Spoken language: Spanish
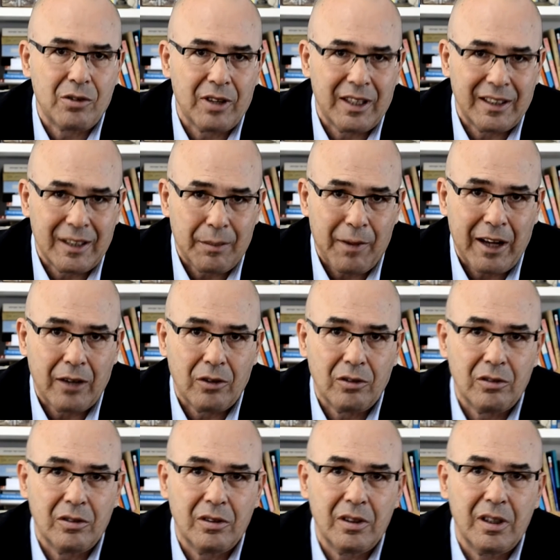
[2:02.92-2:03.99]
de antemano.
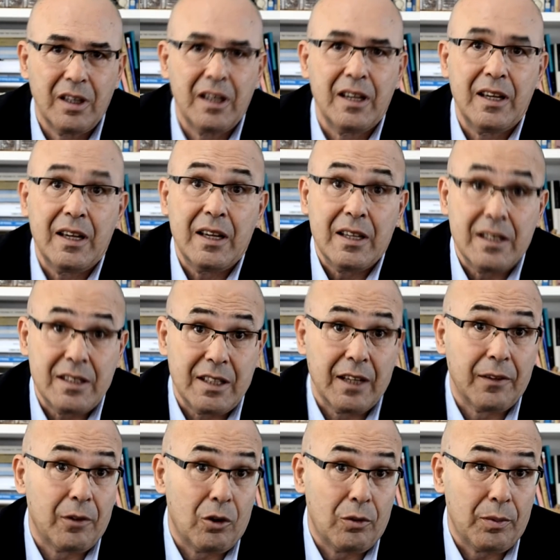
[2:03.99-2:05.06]

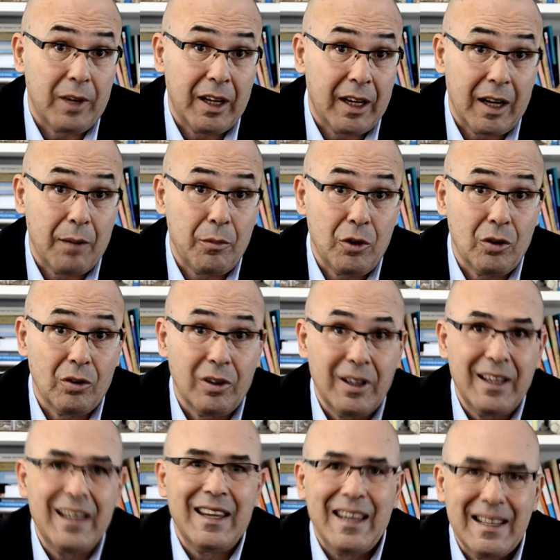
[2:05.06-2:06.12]
Chekhov, en cambio,
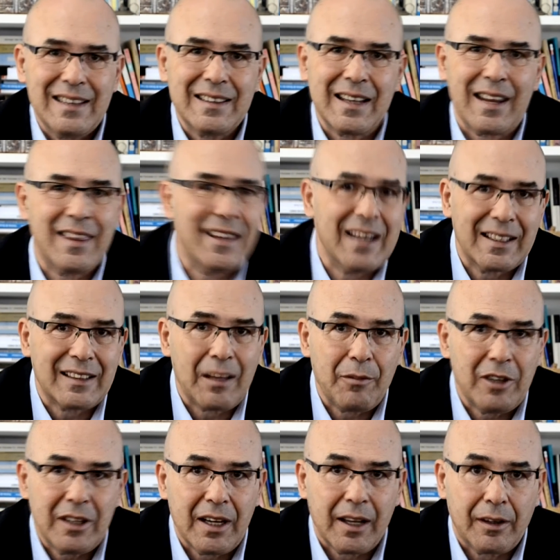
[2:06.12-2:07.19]
entra
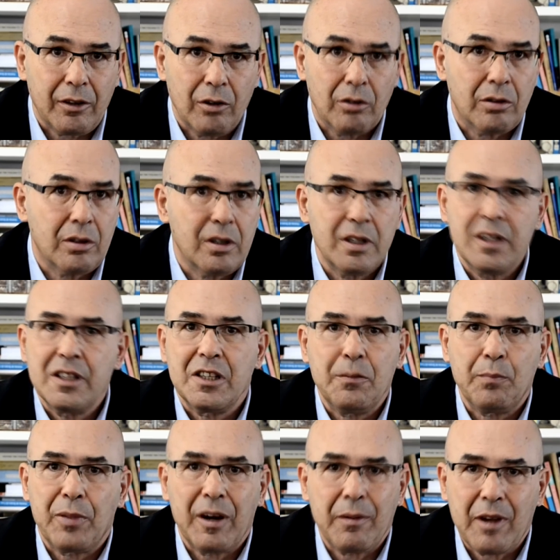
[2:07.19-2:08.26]
directamente en acción, sin
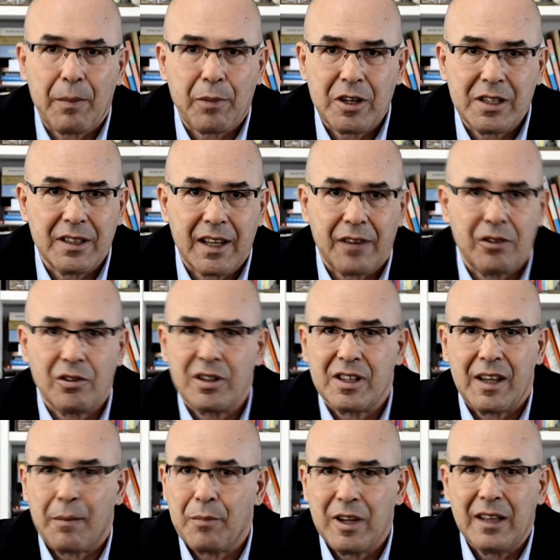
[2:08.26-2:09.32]
previas presentaciones de
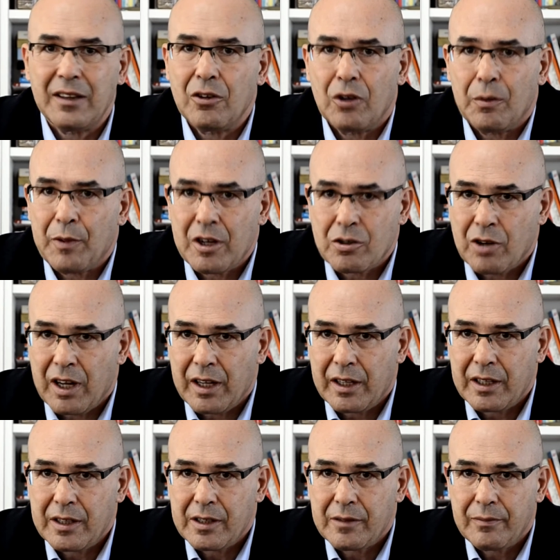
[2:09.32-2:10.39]
ambiente o de personajes.
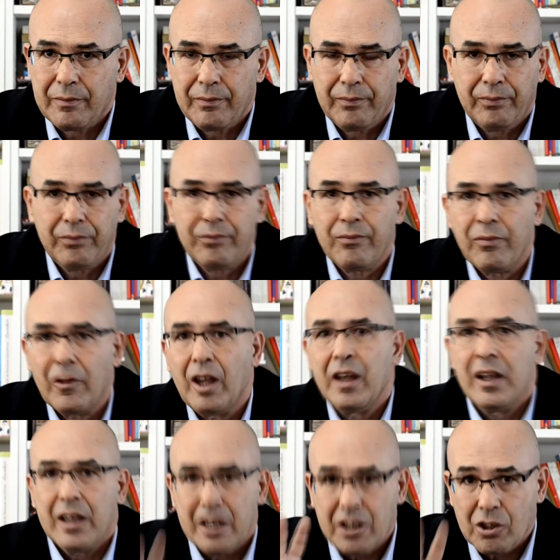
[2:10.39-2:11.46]

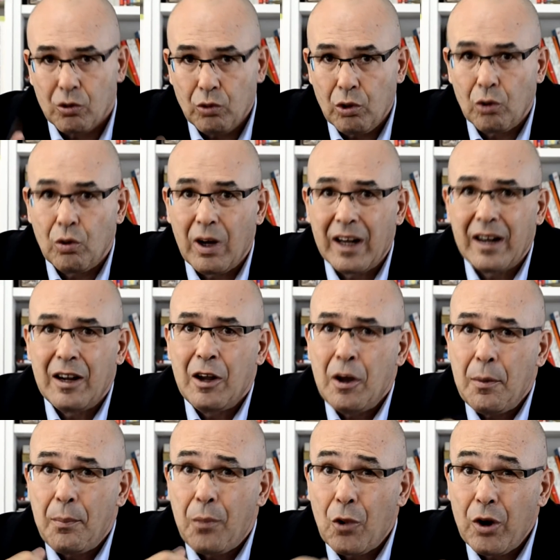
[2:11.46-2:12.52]
En segundo lugar,
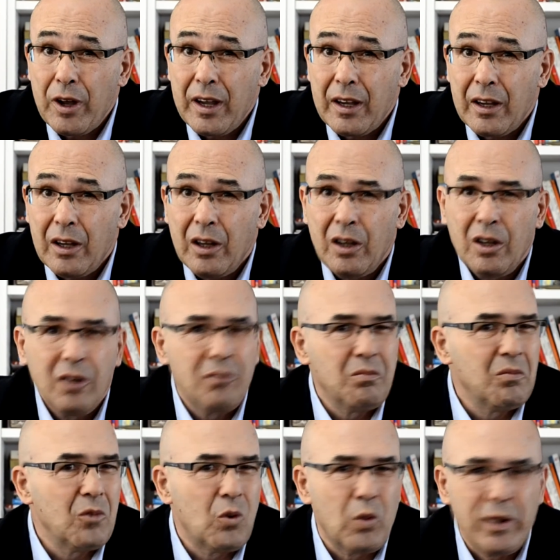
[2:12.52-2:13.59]
Poe
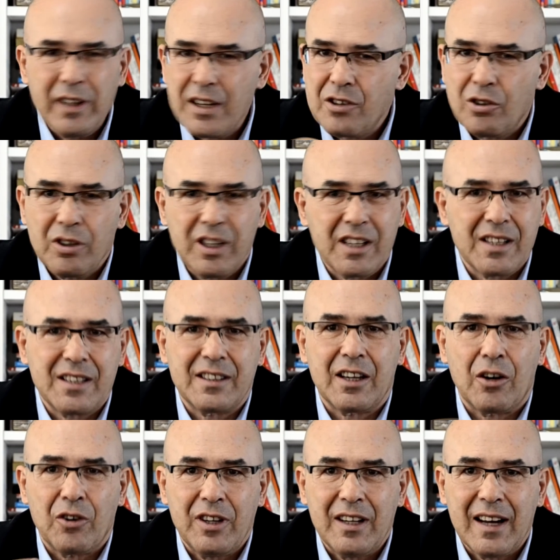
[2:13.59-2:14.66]
cuenta historias
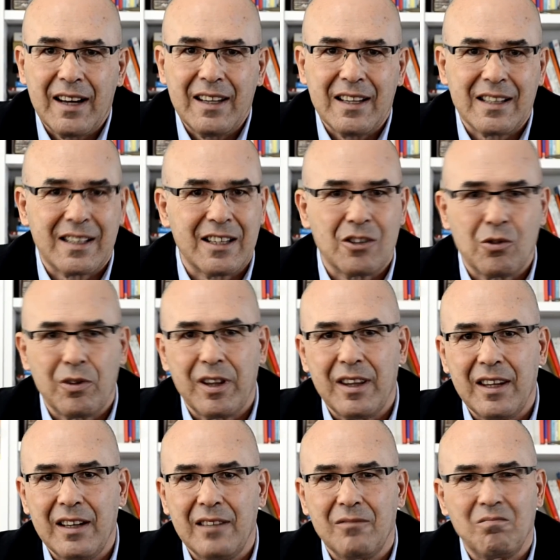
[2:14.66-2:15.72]
extraordinarias que
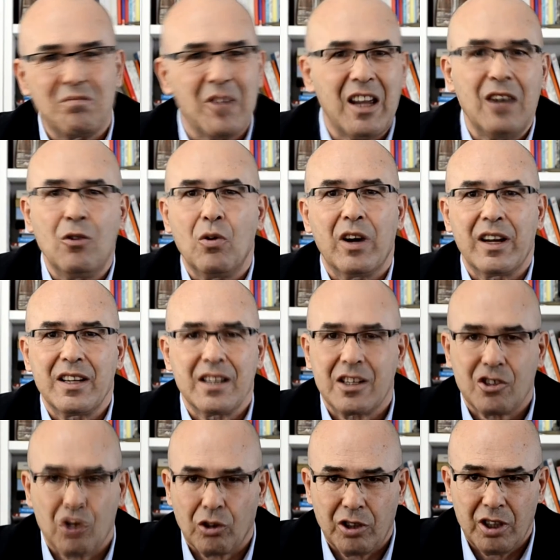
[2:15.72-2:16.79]
suceden en lugares
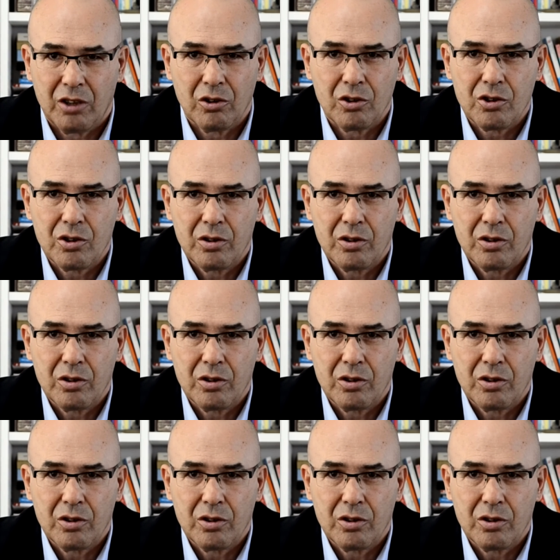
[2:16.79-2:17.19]
exóticos.